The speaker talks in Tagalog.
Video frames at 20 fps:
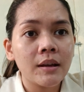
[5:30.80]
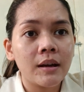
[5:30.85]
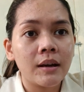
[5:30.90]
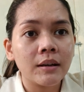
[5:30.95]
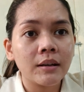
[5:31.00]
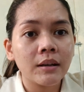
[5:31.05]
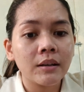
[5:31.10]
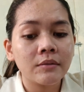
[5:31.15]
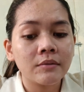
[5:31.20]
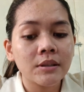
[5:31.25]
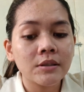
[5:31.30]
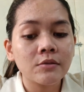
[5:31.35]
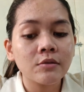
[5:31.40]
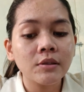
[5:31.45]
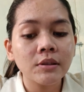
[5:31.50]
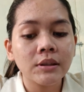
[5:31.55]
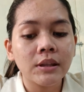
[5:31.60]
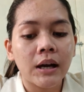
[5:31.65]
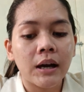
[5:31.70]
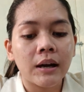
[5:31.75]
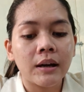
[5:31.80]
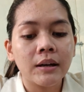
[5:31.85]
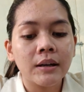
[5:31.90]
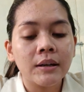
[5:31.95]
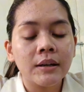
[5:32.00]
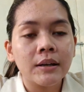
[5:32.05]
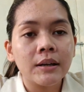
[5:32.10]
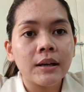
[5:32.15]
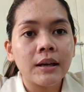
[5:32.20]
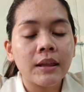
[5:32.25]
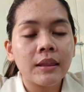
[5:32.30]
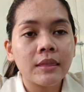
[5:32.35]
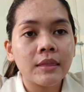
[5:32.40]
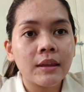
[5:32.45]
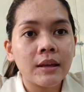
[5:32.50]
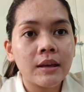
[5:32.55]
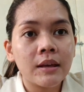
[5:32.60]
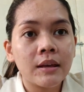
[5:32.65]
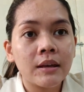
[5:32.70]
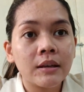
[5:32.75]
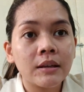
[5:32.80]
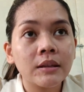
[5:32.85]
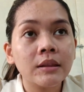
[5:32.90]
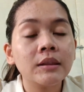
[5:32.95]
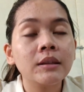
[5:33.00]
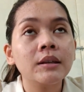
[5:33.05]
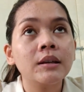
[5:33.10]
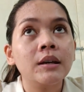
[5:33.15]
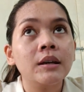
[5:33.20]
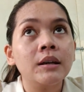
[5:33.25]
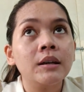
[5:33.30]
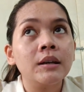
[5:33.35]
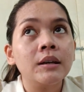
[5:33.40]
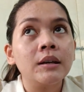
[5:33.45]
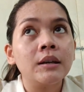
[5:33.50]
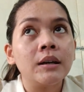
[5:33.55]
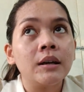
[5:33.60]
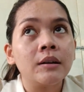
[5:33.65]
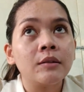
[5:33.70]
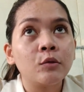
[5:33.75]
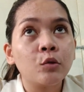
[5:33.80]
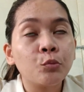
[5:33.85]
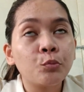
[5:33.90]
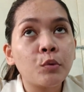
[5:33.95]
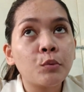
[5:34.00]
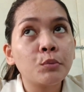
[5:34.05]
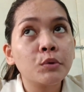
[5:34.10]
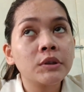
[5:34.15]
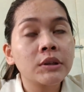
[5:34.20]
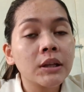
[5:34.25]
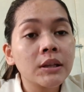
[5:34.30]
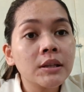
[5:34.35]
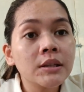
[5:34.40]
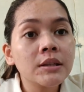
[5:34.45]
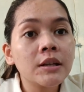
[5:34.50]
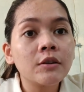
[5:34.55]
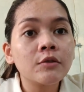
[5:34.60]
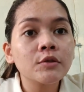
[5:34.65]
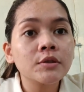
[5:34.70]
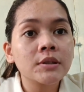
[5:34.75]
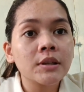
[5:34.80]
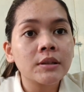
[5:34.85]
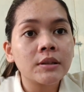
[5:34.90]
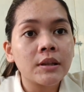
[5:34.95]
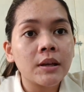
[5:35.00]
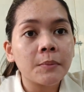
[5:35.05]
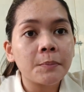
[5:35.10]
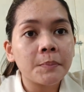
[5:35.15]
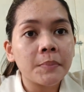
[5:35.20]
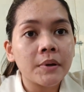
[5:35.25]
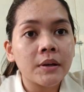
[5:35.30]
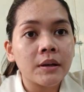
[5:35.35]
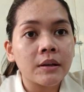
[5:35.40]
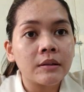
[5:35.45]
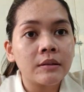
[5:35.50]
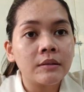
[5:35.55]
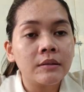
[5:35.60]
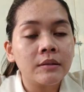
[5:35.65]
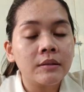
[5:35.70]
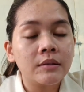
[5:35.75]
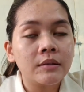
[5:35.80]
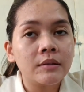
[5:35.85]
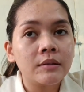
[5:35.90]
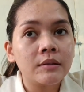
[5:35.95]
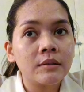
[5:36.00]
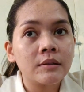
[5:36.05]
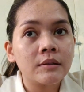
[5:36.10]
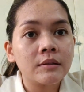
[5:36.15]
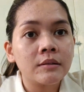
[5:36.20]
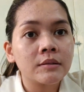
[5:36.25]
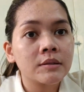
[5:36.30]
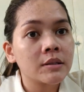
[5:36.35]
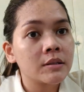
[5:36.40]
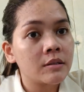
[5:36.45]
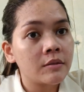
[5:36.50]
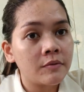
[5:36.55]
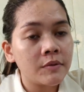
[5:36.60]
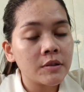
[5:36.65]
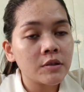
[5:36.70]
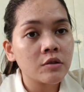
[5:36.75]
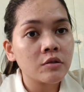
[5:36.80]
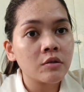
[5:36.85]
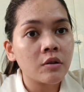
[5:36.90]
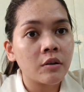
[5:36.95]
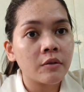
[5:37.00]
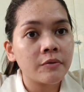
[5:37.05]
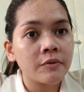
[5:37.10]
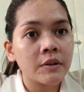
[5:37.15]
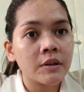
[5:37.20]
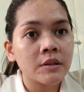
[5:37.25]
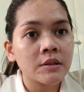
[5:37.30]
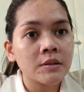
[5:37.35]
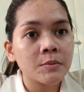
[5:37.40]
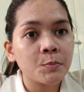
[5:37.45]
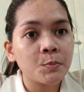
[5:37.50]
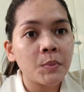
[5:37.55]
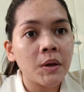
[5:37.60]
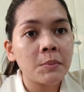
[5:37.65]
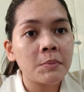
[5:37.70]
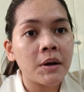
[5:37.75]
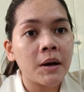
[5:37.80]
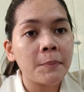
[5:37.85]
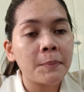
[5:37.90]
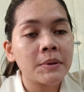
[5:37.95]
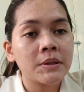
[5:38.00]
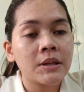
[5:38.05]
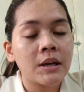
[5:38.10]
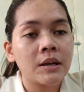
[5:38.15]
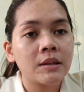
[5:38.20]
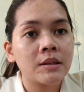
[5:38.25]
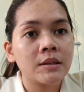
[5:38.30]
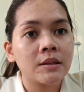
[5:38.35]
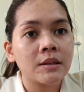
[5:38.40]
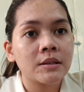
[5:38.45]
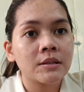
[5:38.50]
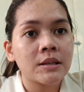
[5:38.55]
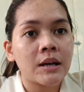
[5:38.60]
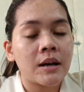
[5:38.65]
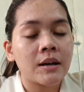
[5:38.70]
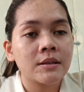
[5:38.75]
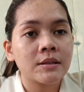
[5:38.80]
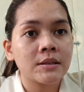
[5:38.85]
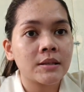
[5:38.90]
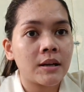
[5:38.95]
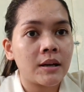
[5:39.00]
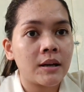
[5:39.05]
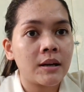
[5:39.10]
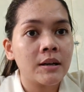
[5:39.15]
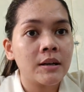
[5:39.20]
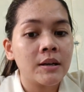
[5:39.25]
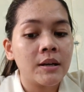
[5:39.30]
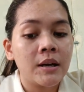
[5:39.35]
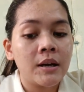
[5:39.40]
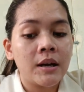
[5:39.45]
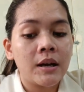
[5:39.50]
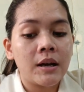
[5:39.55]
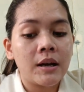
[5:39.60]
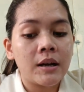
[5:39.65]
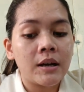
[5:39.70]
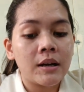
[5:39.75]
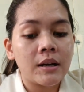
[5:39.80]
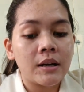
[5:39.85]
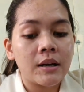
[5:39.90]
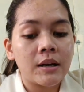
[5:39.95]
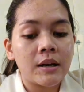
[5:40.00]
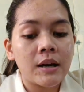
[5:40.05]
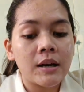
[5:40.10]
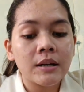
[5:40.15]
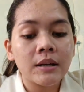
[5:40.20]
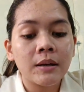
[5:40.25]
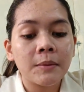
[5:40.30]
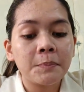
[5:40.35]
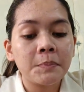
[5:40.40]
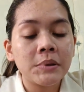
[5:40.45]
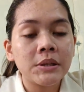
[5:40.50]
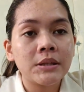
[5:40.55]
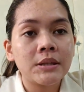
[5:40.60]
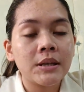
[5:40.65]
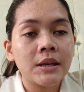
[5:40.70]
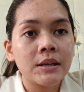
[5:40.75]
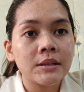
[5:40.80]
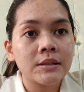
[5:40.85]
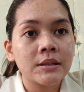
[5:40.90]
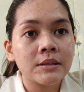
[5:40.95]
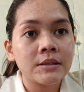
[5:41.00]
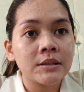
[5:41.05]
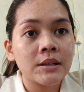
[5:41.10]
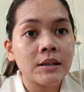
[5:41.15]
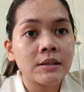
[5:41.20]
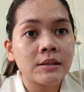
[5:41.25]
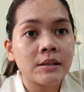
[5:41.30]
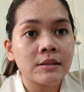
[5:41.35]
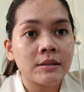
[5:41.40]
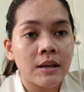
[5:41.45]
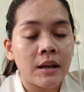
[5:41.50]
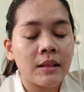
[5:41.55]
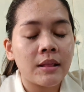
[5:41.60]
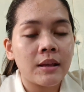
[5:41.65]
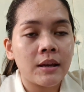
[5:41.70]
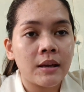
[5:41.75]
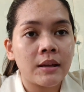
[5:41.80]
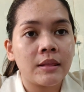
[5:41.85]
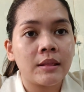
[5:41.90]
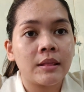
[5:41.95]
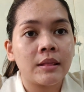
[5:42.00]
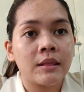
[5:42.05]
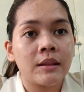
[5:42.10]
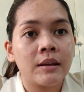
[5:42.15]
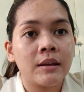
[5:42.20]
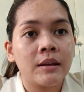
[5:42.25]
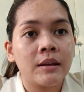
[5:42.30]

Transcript: aking resulta. And then, nung pumunta din ako sa DepEd, sa division office, may mga pina-edit na sa akin sa uh, aking PDS at saka sa SALN.